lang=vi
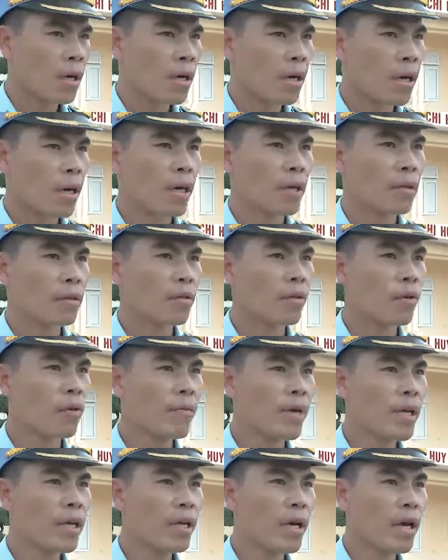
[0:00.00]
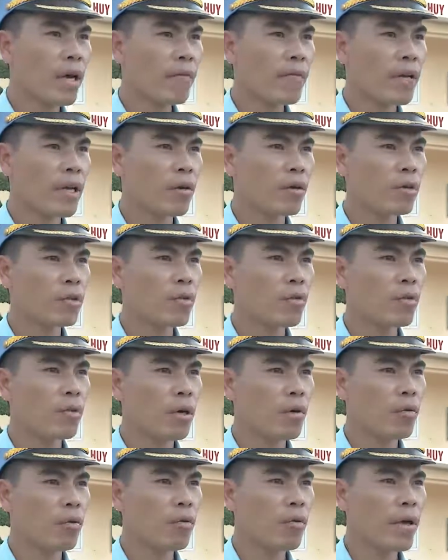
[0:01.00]
À, đối với về nội dung
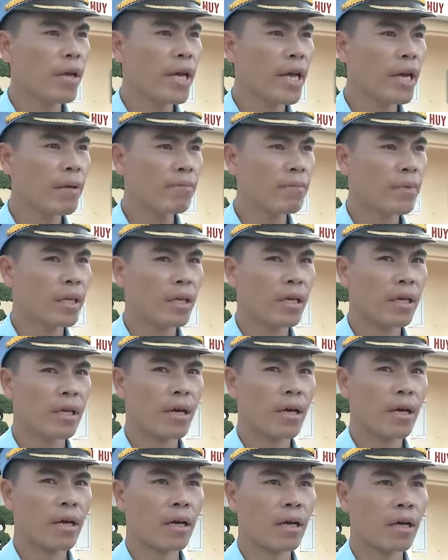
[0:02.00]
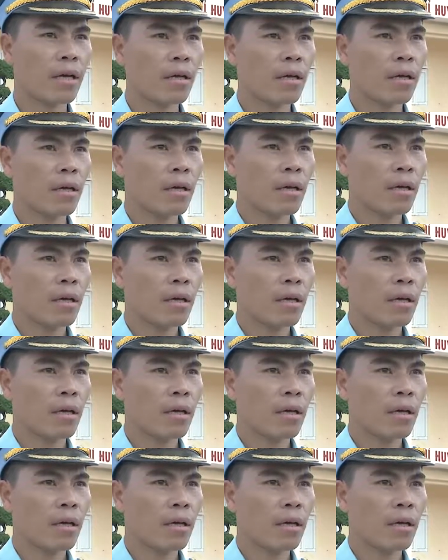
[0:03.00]
huấn luyện đêm thì à,